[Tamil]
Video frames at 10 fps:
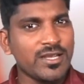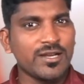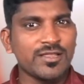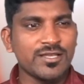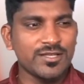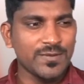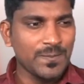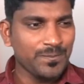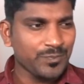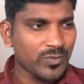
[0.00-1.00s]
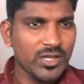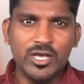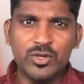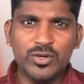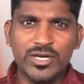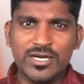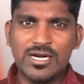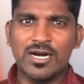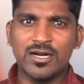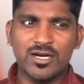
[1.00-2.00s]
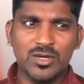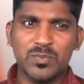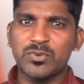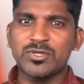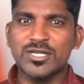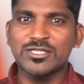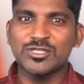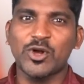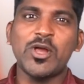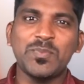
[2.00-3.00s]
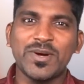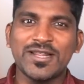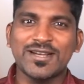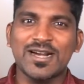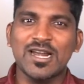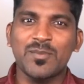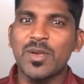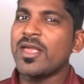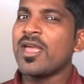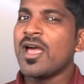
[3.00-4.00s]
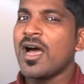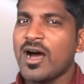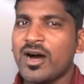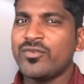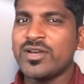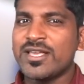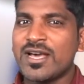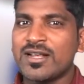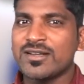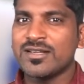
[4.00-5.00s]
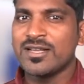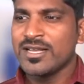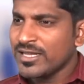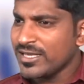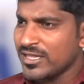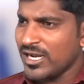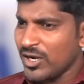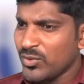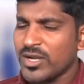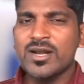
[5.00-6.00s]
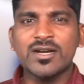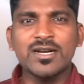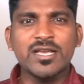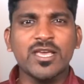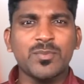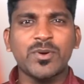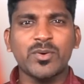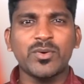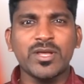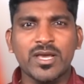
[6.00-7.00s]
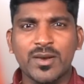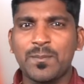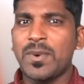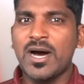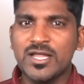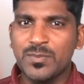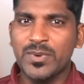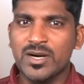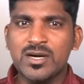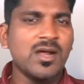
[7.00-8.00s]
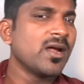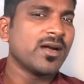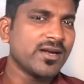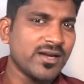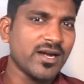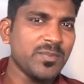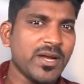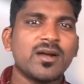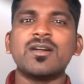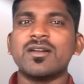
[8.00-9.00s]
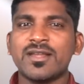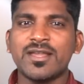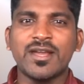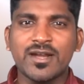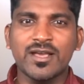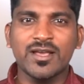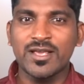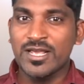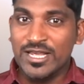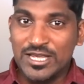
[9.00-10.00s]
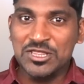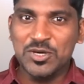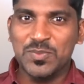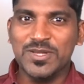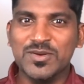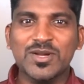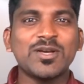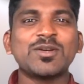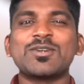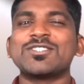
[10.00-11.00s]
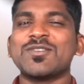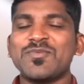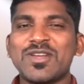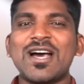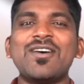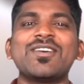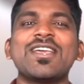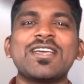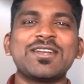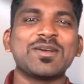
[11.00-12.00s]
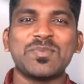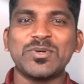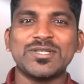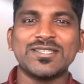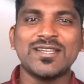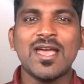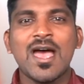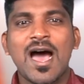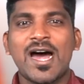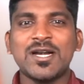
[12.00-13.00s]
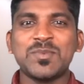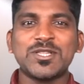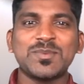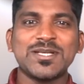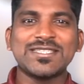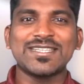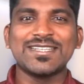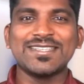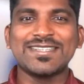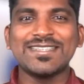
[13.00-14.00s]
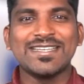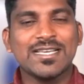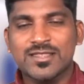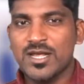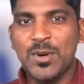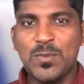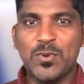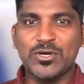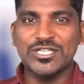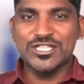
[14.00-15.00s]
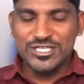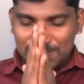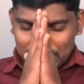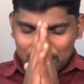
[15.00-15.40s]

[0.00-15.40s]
இருந்தது ஏதோ இரண்டு நாடுகள் புதுசாக ஜாயின் பண்ணியிருக்காங்களாமே அவங்க யாரு இதனால் உலக நாடுகளுக்கு ஏற்படக்கூடிய பாதிப்புகள் நன்மைகள் என்ன இந்த ஒரு பதிவில் கொஞ்சம் விலாவரியாக இருக்க போகுது அன்பு தமிழ் நெஞ்சங்களுக்கு தமிழ் பொக்கிஷத்தின்